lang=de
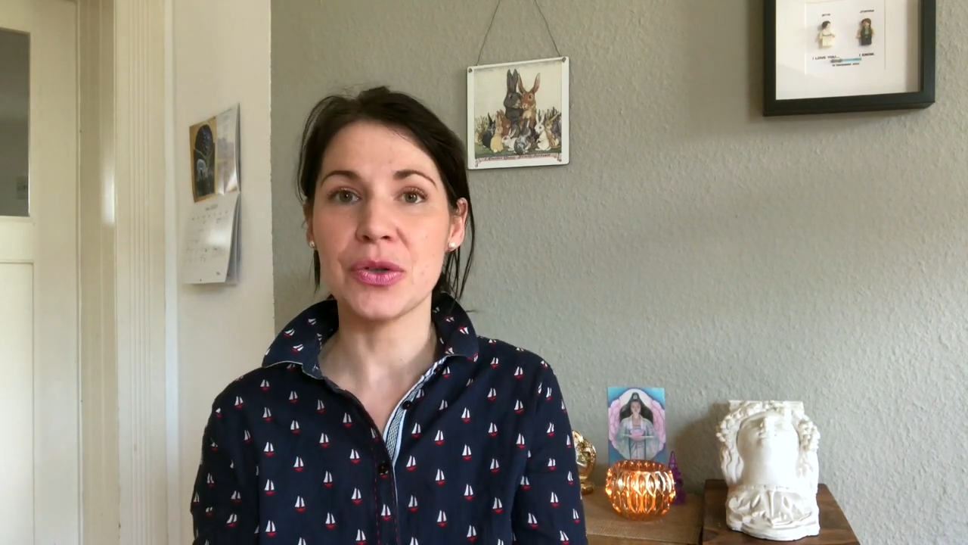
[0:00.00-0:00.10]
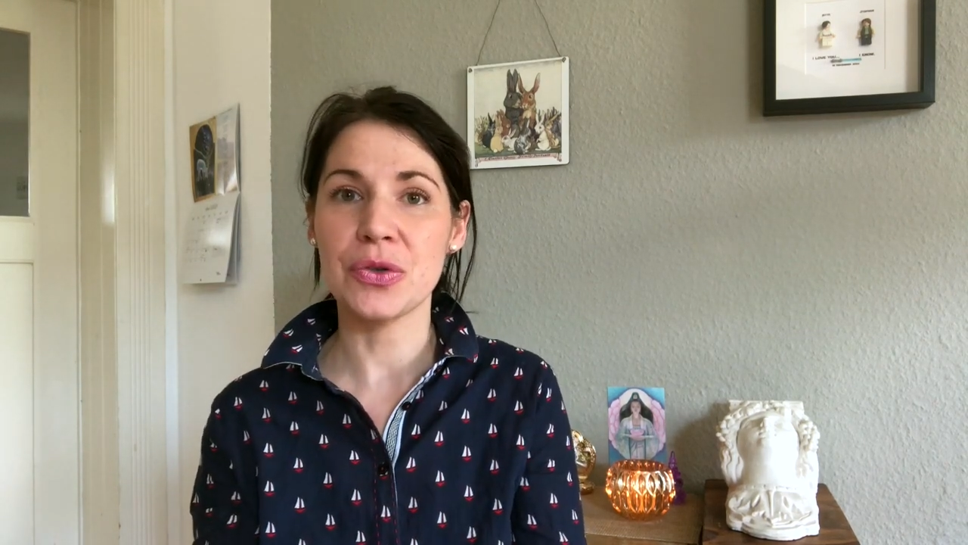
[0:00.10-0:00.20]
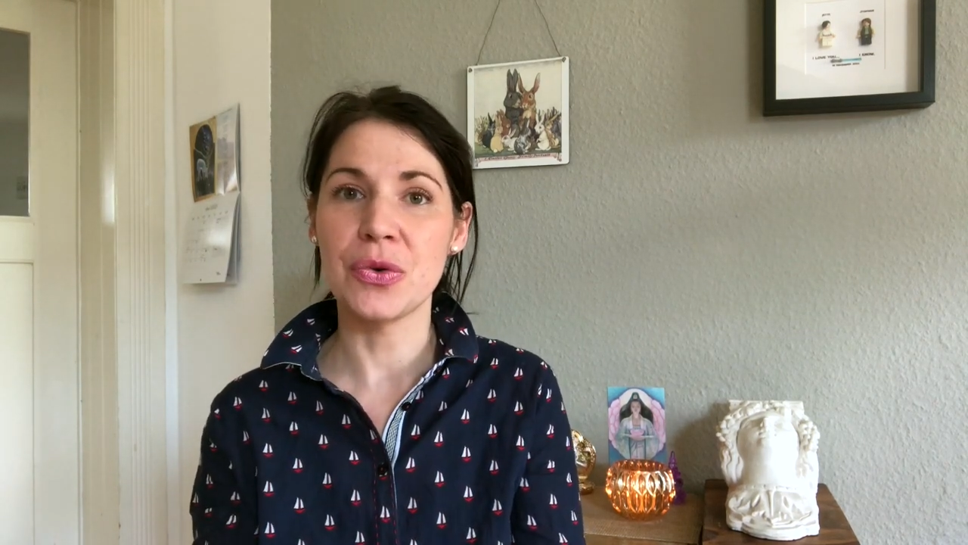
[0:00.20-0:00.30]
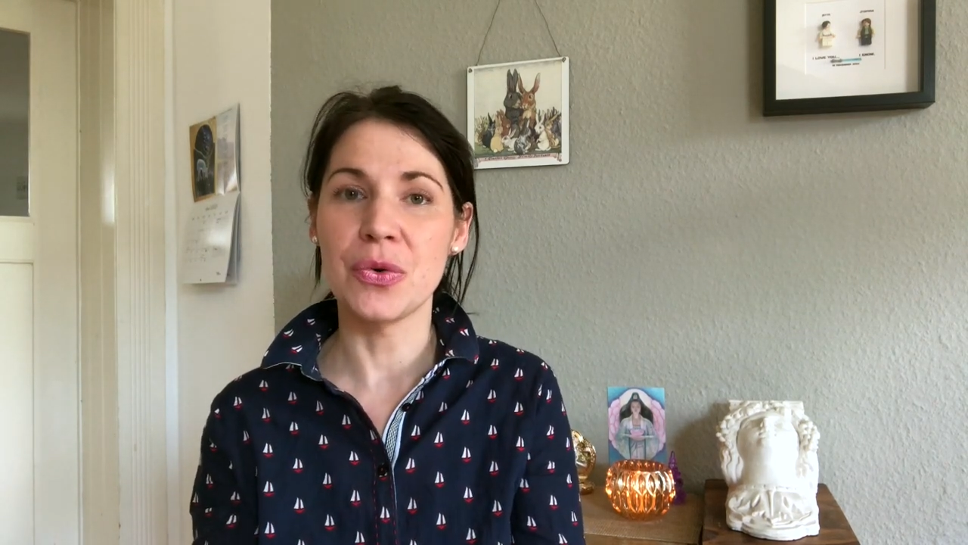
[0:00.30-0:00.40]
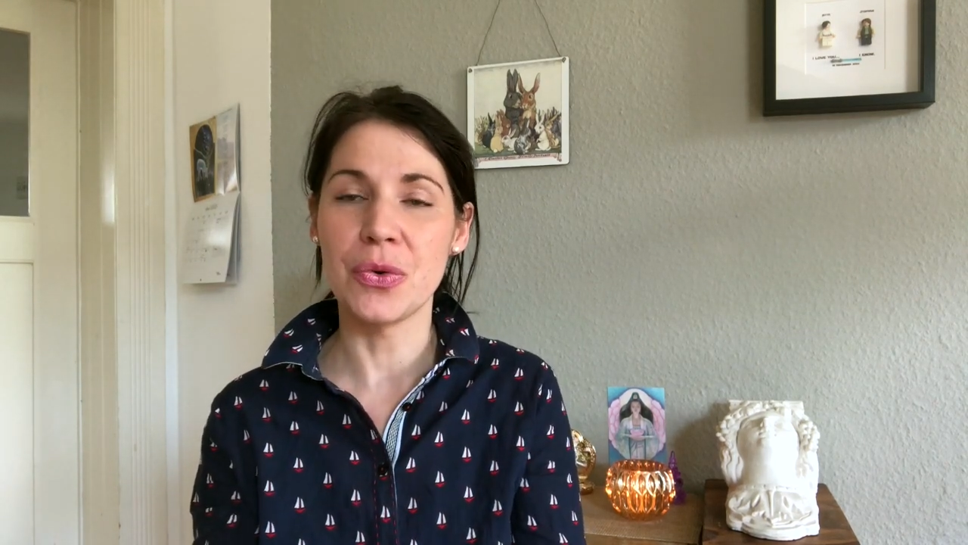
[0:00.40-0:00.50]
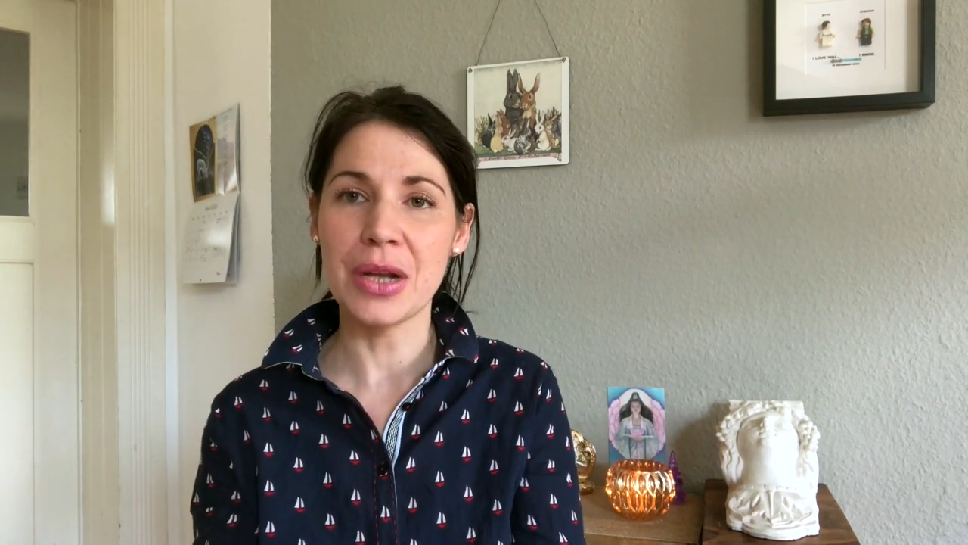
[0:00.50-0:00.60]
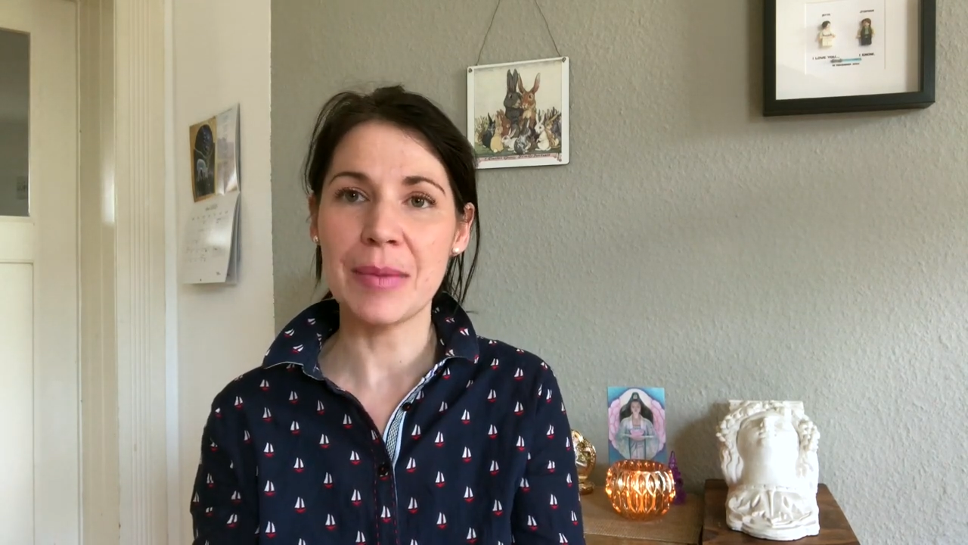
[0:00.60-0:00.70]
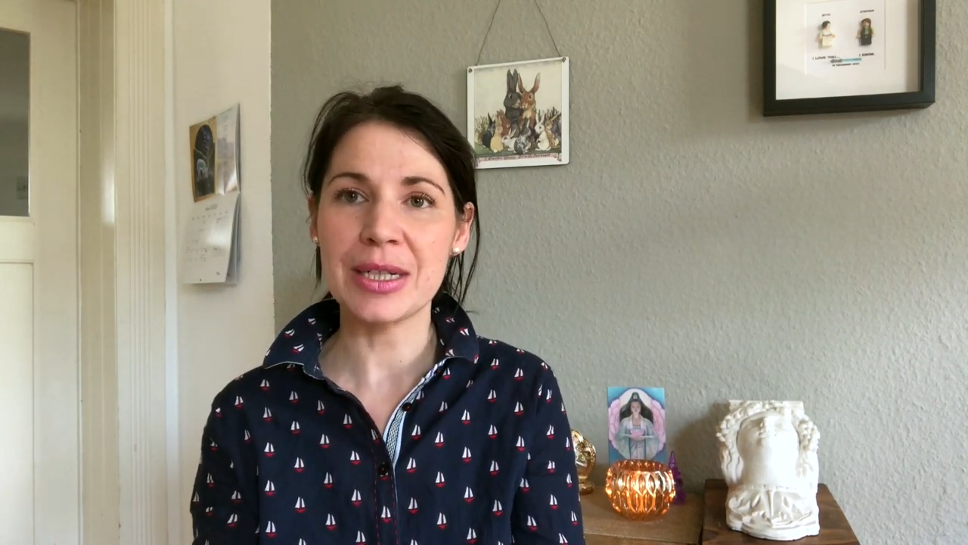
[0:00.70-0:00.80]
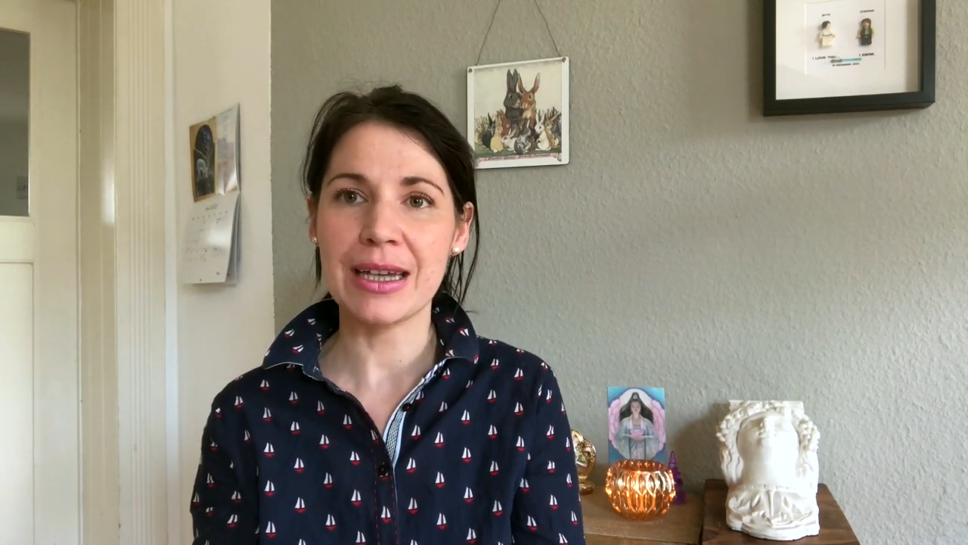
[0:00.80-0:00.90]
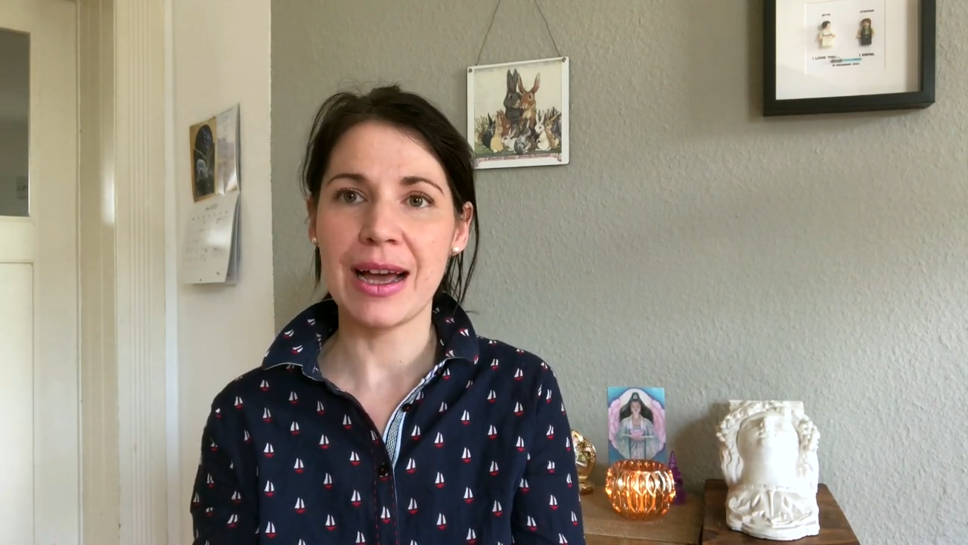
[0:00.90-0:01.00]
schon Corona
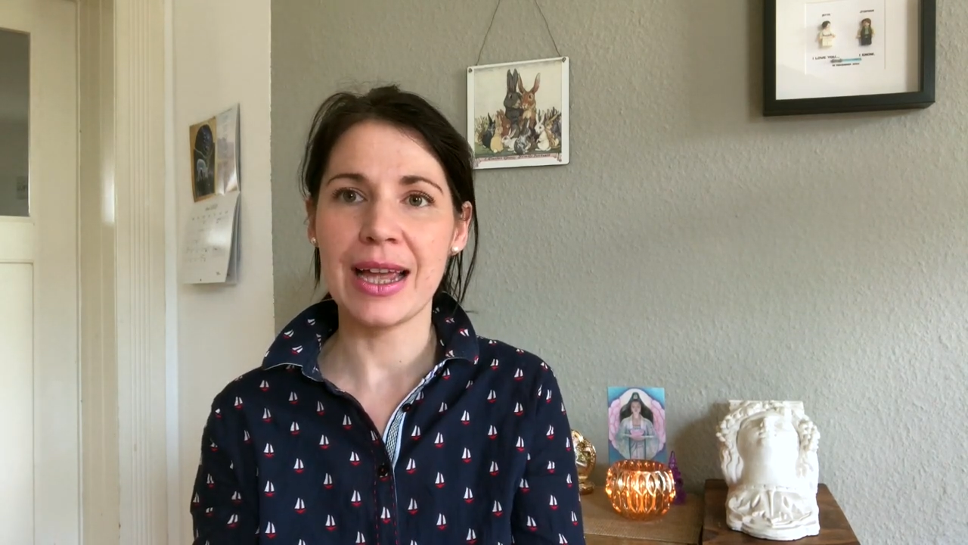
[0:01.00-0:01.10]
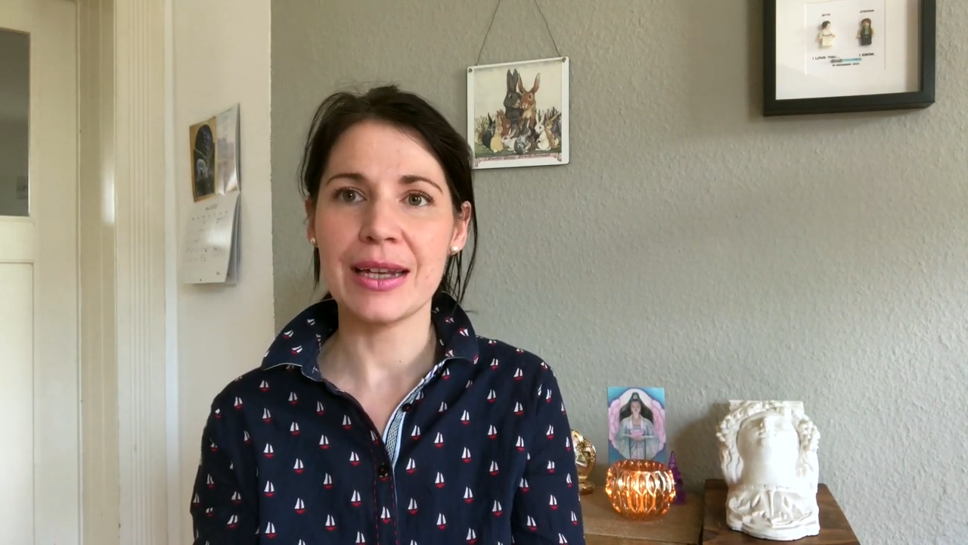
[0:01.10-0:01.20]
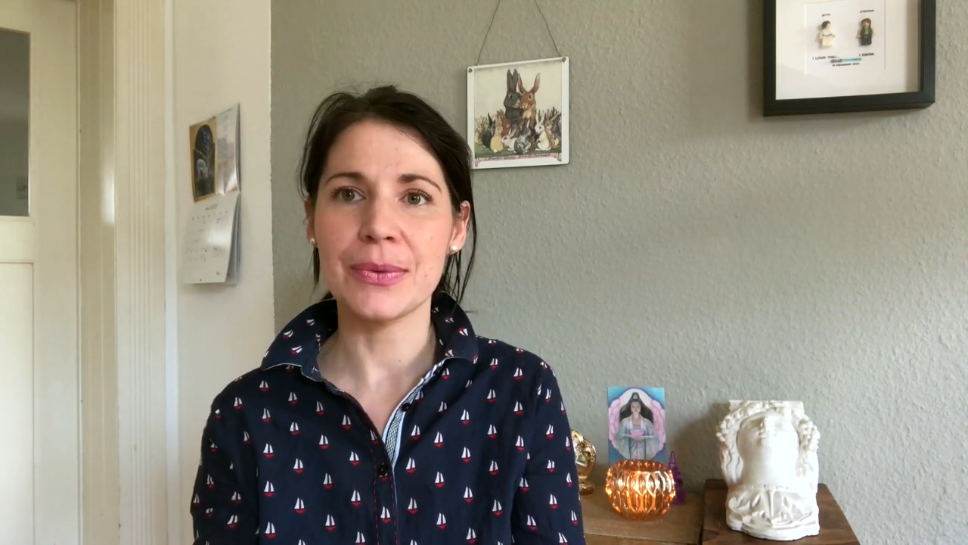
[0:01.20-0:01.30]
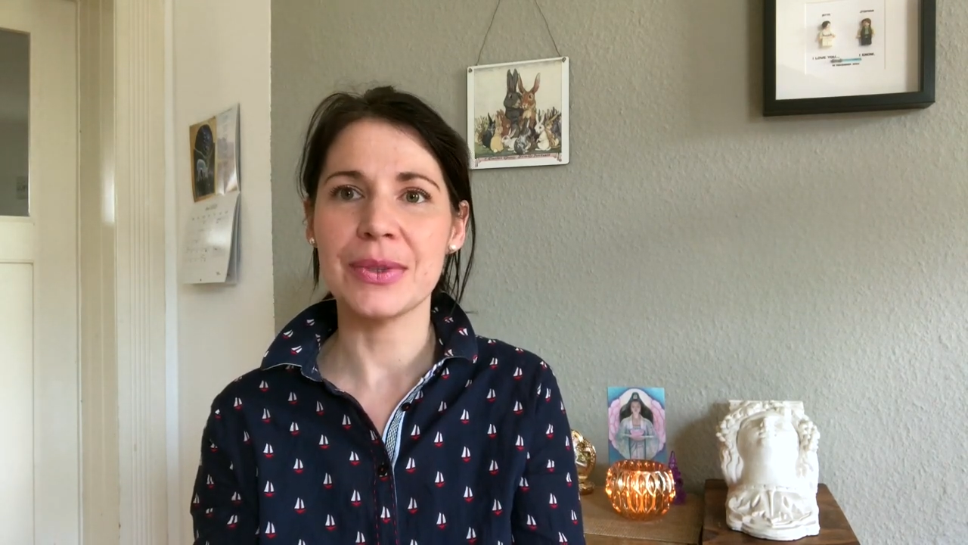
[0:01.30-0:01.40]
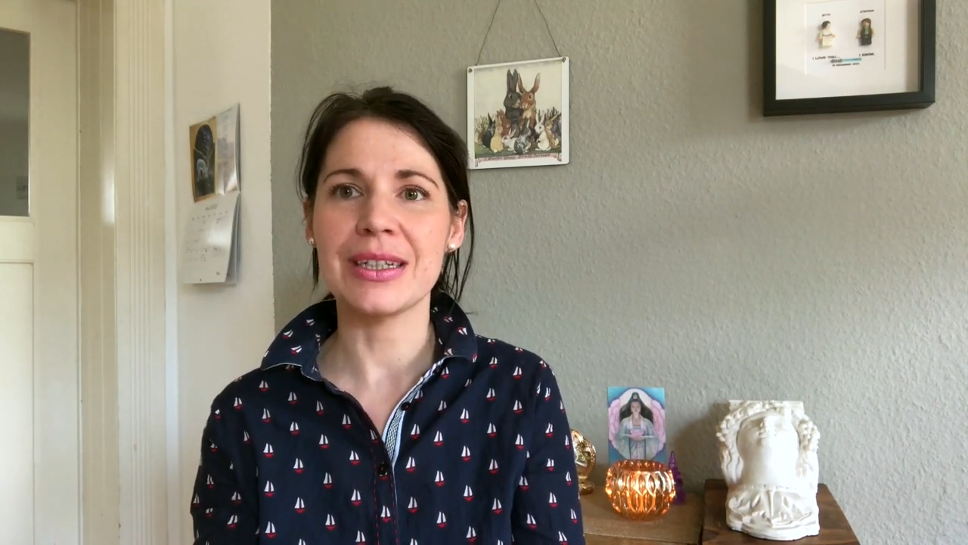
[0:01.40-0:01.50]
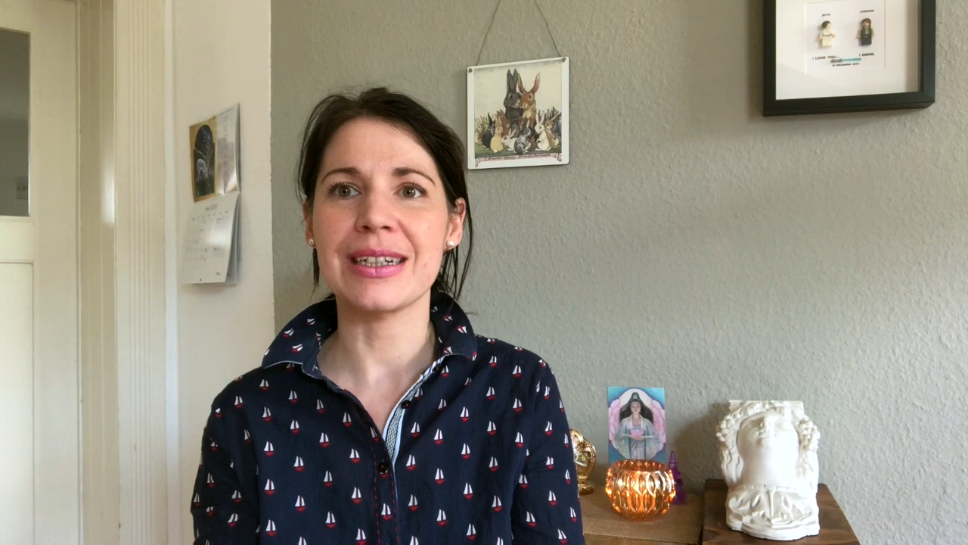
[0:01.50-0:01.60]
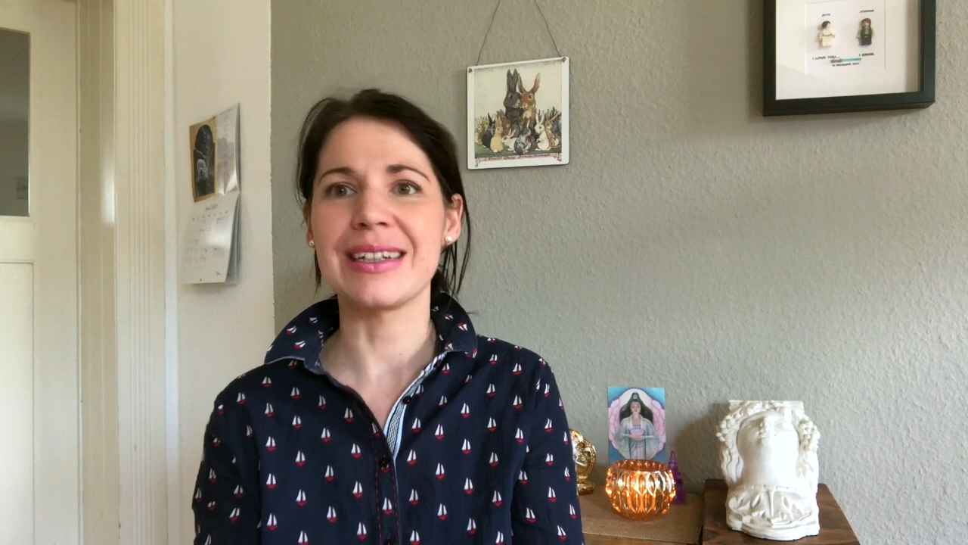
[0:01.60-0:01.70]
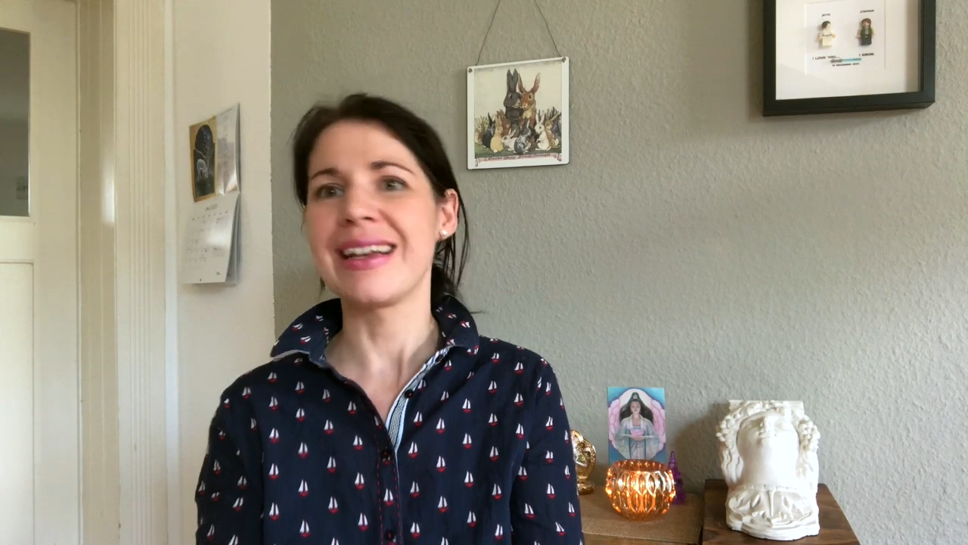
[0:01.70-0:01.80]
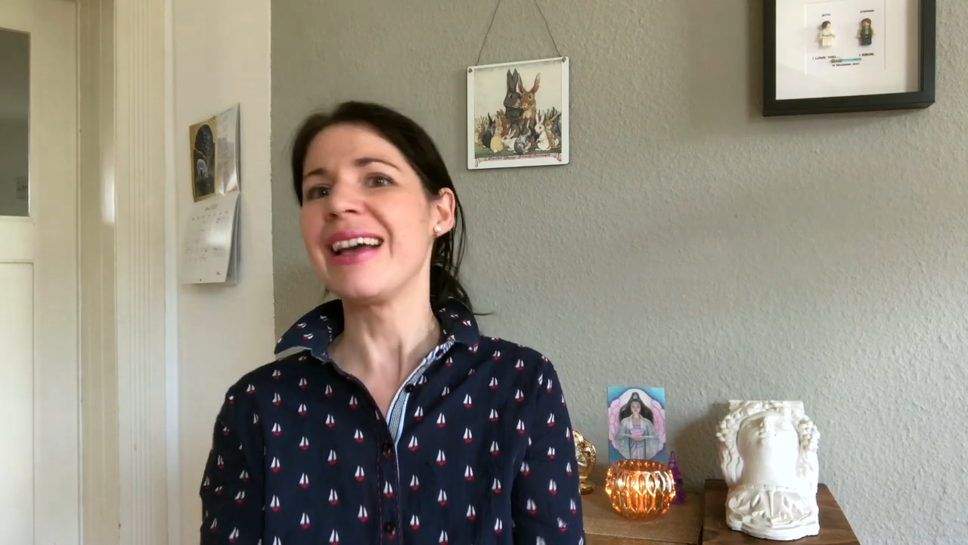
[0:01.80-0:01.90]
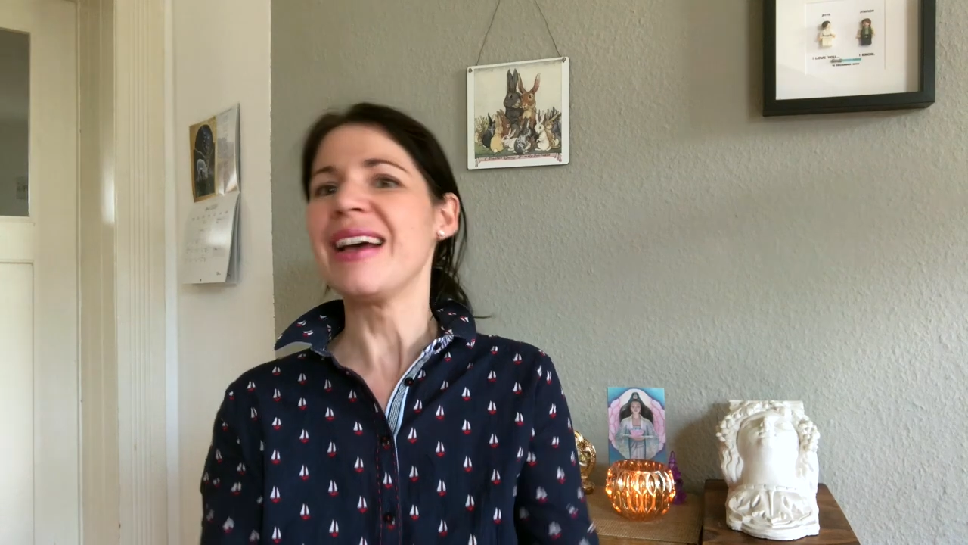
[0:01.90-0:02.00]
mit rein und dann